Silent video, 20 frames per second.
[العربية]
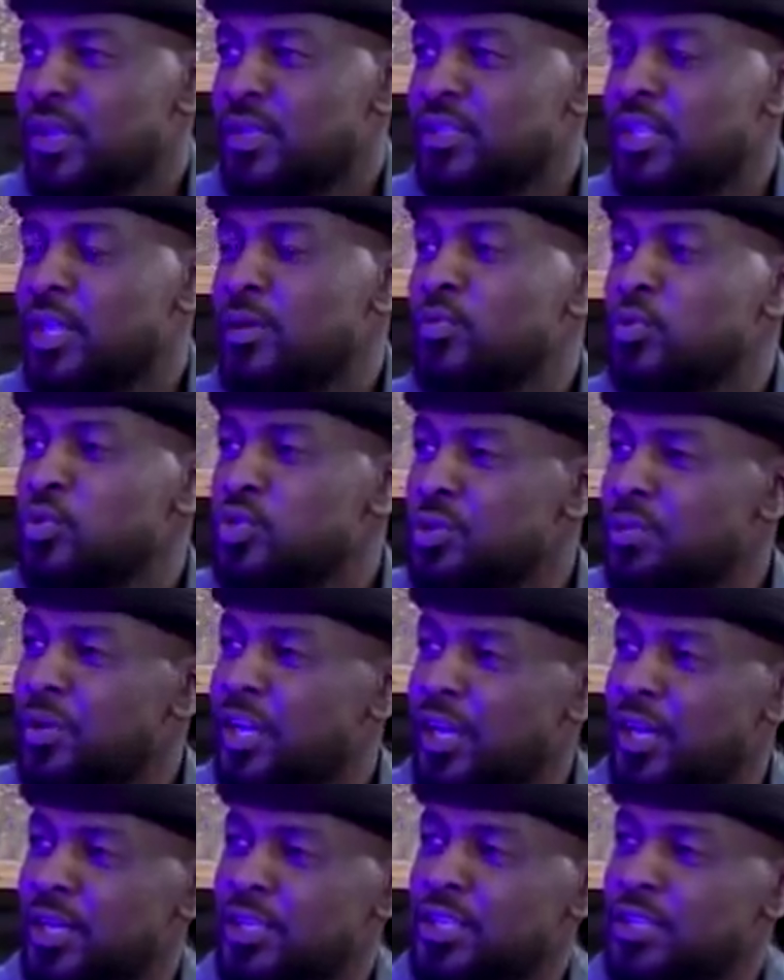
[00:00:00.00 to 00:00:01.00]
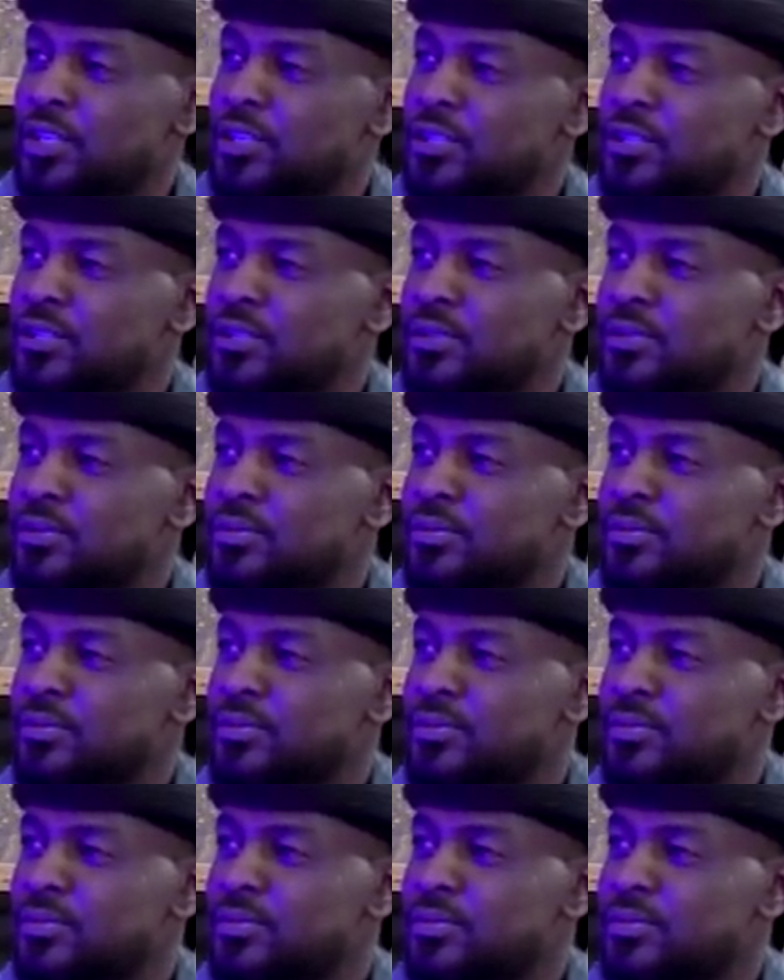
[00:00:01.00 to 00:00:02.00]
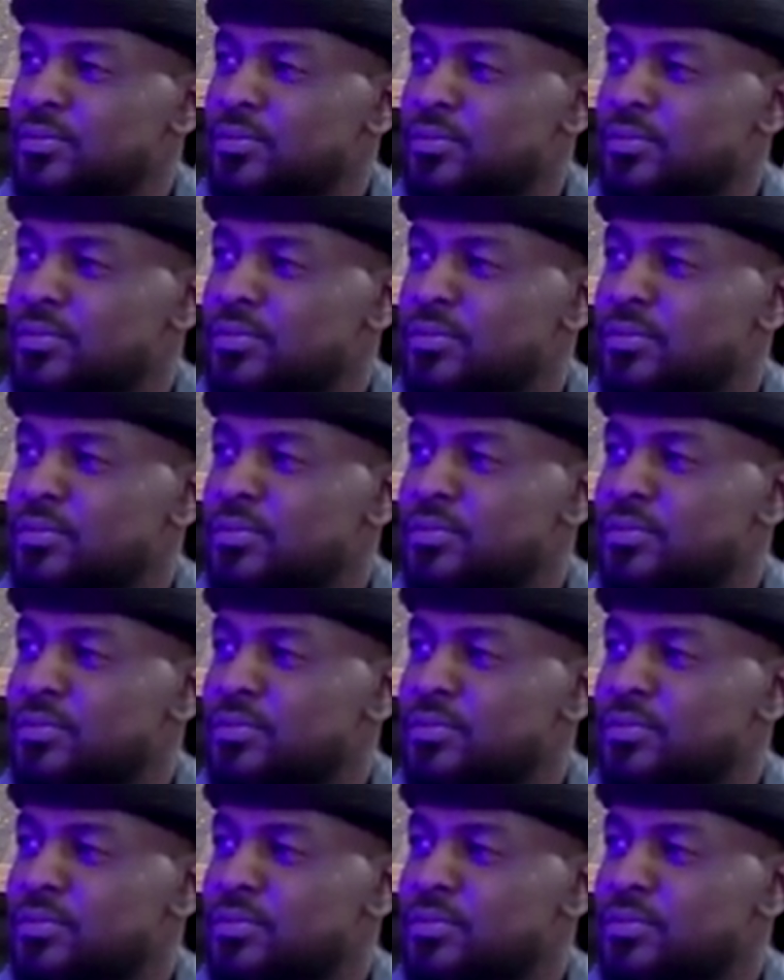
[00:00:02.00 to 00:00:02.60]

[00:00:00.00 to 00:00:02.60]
ده الموسم الاخير لا